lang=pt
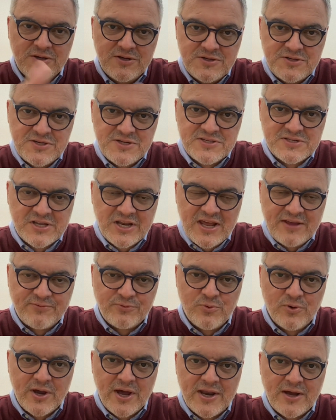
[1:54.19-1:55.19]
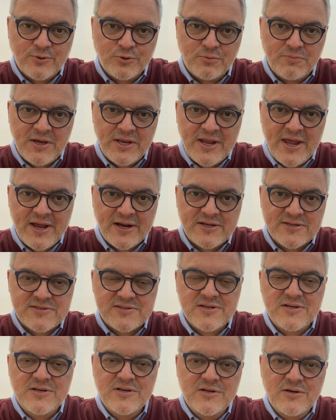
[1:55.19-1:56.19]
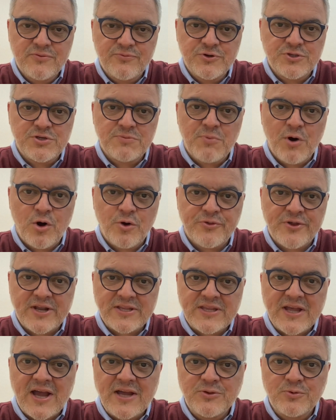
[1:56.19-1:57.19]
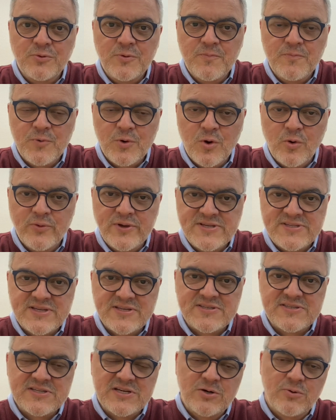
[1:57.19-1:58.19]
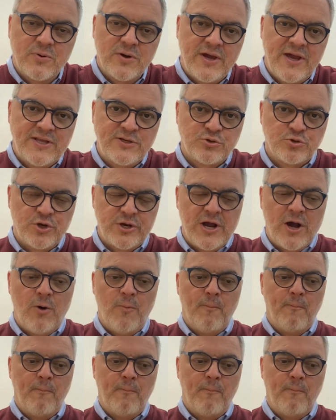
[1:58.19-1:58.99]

Te inscreve no canal do Menegas, Futebol Tratado com Isenção Editorial.